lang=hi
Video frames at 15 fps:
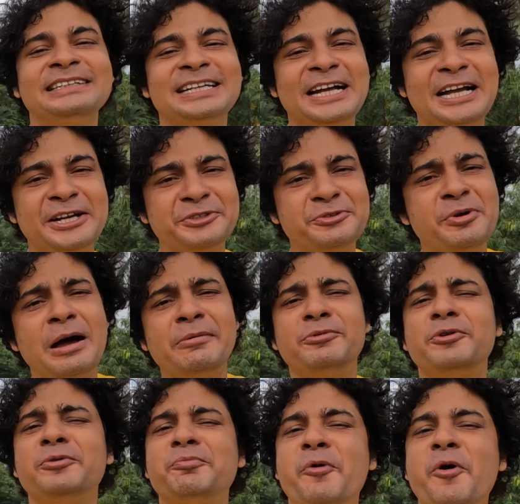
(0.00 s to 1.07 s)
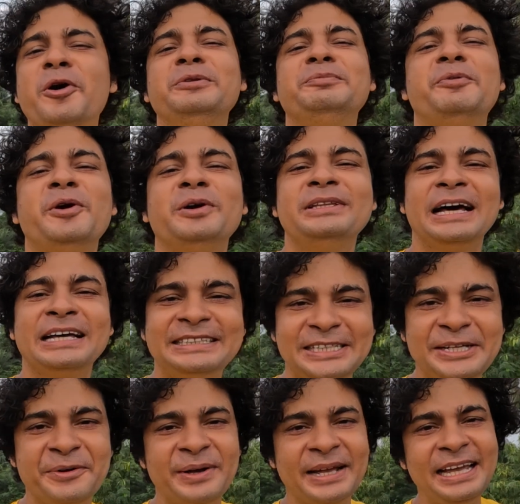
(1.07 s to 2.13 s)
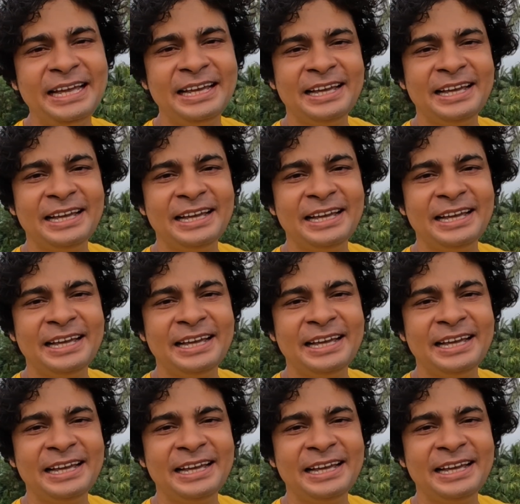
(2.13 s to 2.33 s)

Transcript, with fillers: आशा कर तो आप लोग बहुत बहुत अच्छे होंगे